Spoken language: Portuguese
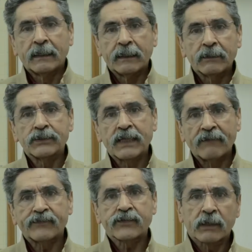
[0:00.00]
E o
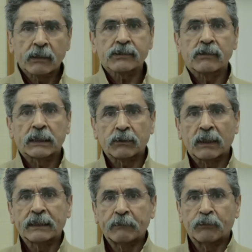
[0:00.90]
Jefferson é nosso
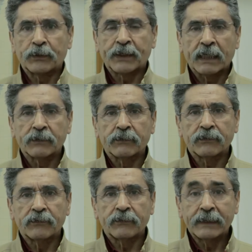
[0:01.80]
atual deputado
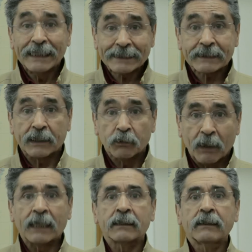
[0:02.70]

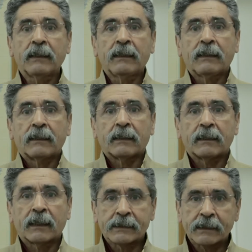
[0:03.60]
estadual
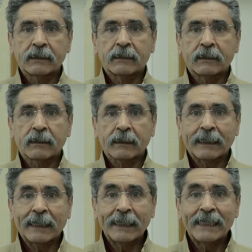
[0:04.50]
e a gente
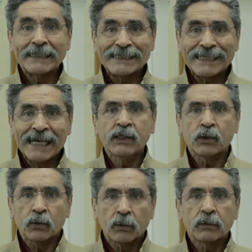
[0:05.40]

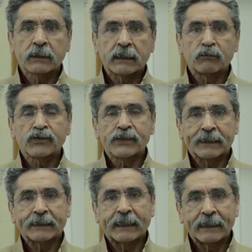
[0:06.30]
reelegendo-o, temos
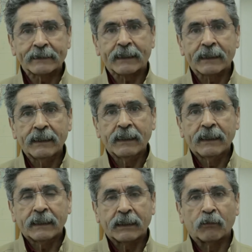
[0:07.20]
certeza
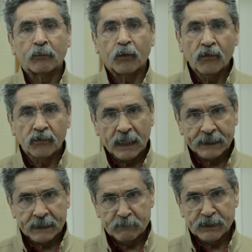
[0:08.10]
que o povo lá
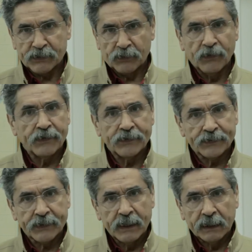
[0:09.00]
das
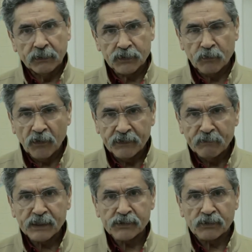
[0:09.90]
missões e os
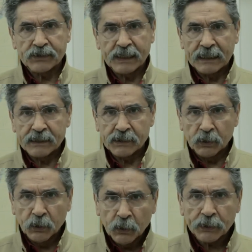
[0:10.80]
movimentos sociais
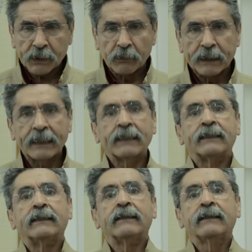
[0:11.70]
do Rio
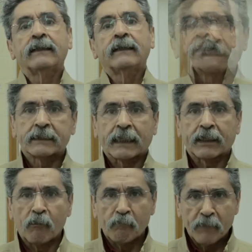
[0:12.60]
Grande
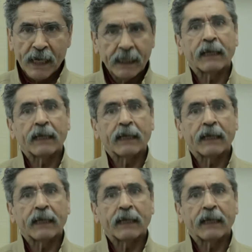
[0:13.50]
estarão bem